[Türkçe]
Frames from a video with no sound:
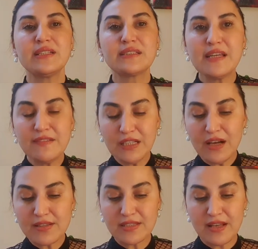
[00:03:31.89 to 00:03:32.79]
Sevgili
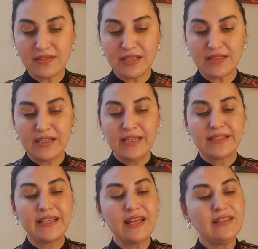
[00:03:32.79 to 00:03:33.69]
aslanlar,
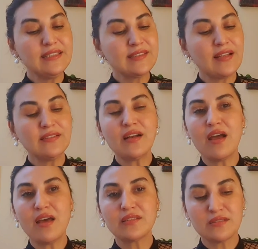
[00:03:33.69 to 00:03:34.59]
gelen insanlar
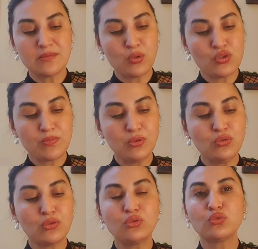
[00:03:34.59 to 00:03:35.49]
hayatınız boyunca bir
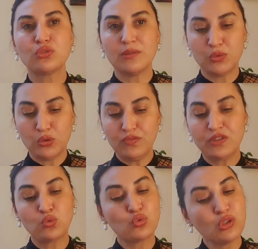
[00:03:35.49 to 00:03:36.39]
türlü tutamıyor
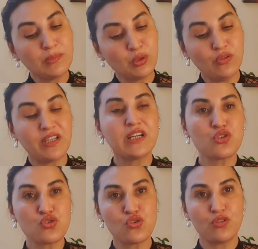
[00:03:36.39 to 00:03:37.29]
ve tutunamıyor ve
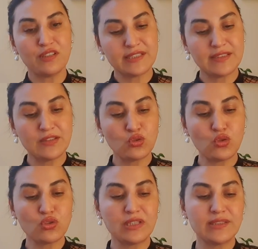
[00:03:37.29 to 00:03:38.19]
kaçıyor ve sizin
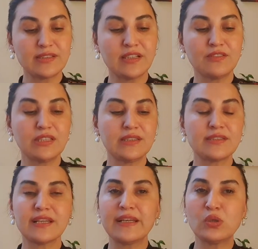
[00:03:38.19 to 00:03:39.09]
sözleriniz,
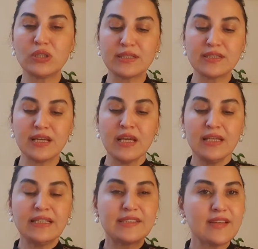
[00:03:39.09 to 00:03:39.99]
tavırlarınız, egolarınız
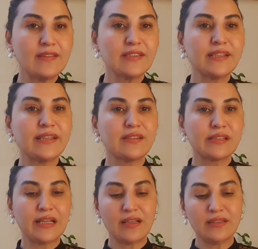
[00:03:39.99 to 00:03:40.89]
insanları
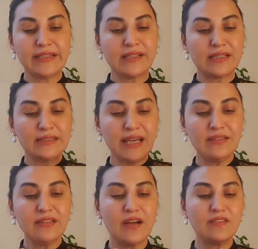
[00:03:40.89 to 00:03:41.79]
yaraya,
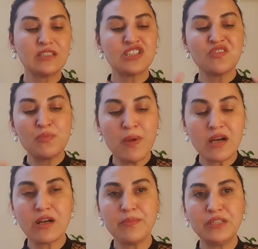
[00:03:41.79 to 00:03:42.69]
yaralayan tavrınız ve
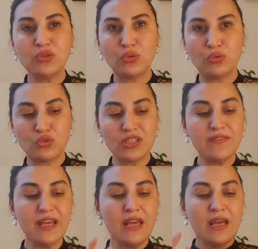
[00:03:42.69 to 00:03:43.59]
merhamet yönünüzde
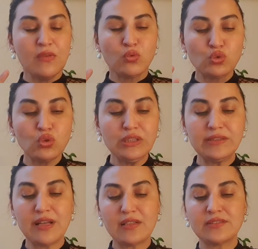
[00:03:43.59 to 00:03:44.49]
ve uzun
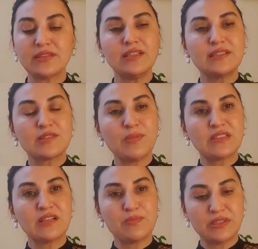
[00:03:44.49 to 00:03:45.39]
yıllardır da
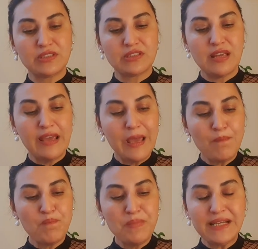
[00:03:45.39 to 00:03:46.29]
kısmet kapınız
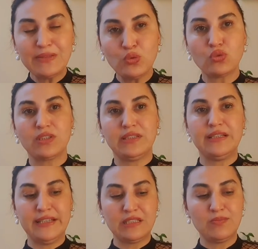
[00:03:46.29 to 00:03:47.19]
hep bir noktada
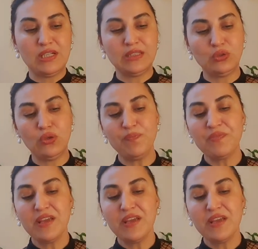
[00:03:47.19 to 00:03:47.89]
yarım kalıyor